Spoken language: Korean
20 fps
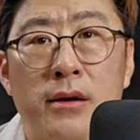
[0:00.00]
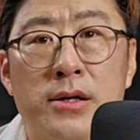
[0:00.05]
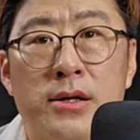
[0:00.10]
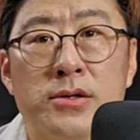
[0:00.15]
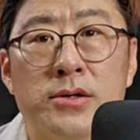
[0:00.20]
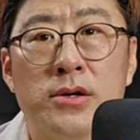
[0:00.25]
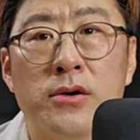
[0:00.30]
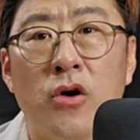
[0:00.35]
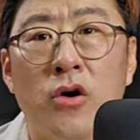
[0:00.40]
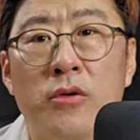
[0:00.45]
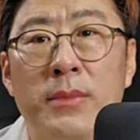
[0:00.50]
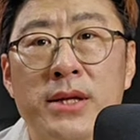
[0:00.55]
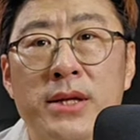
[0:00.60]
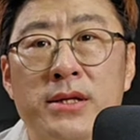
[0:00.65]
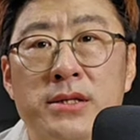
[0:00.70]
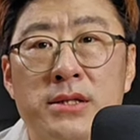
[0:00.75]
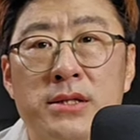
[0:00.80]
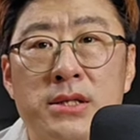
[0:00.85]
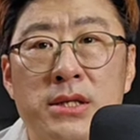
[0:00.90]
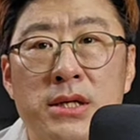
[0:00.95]
그래서
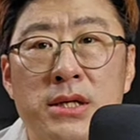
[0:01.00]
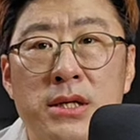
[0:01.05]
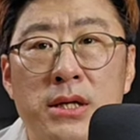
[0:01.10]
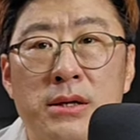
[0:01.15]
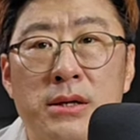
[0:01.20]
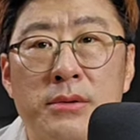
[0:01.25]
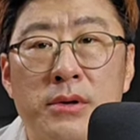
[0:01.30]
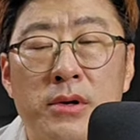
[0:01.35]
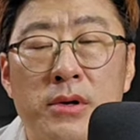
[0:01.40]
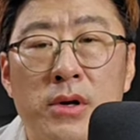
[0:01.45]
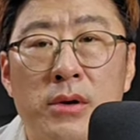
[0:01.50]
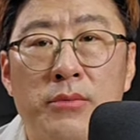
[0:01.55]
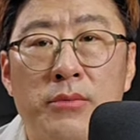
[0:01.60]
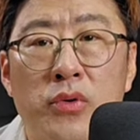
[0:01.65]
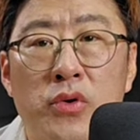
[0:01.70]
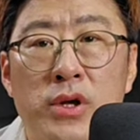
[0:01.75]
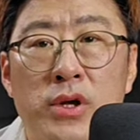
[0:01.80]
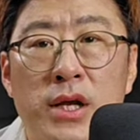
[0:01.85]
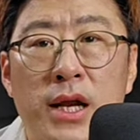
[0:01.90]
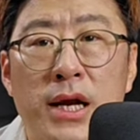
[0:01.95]
얼마든지
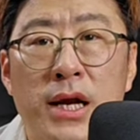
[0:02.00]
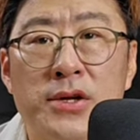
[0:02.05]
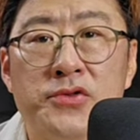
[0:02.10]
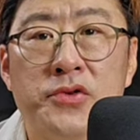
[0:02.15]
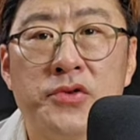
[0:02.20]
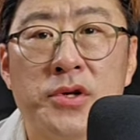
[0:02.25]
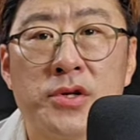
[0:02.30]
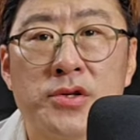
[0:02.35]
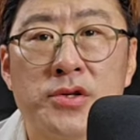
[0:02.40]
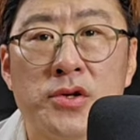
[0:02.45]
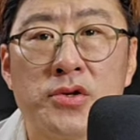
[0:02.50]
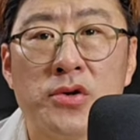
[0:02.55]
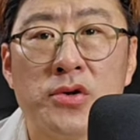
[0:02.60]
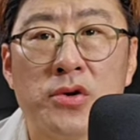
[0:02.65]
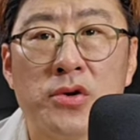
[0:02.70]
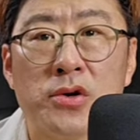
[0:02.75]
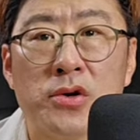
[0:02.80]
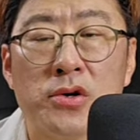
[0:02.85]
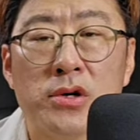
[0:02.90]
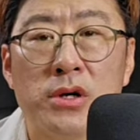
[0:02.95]
본인이 할 수
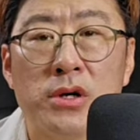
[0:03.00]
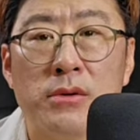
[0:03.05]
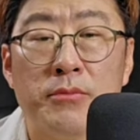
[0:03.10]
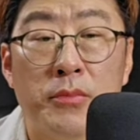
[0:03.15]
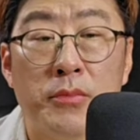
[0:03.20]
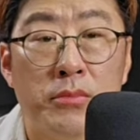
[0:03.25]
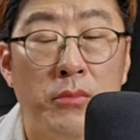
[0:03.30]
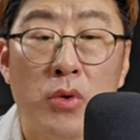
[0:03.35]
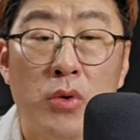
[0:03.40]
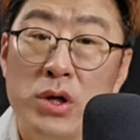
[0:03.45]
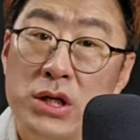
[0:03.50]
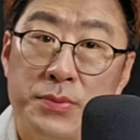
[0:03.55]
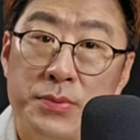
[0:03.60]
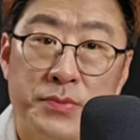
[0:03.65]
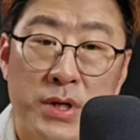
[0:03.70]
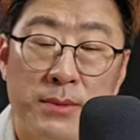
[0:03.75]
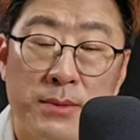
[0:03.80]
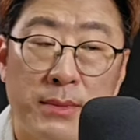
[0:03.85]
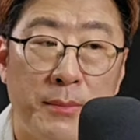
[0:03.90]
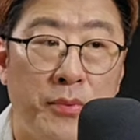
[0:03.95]
있었던 거를 뭐
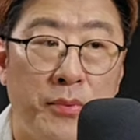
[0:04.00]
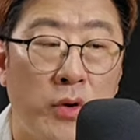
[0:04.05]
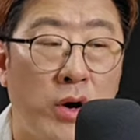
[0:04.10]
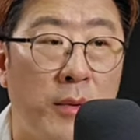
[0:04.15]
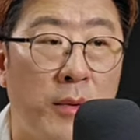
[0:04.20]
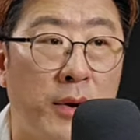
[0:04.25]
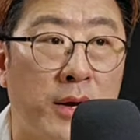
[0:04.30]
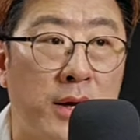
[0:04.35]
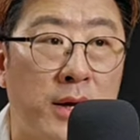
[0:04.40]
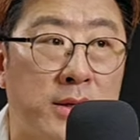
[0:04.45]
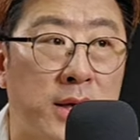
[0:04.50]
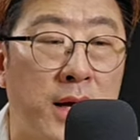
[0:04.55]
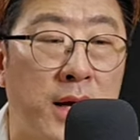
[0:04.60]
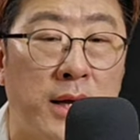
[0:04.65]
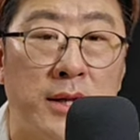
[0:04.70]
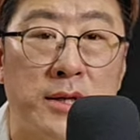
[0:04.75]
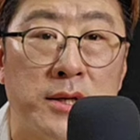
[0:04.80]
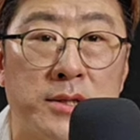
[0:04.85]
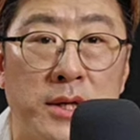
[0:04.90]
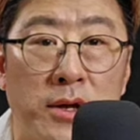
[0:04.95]
27만 표가밖에 차이 안
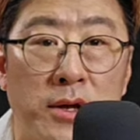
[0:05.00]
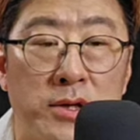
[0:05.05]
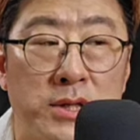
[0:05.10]
났잖아요.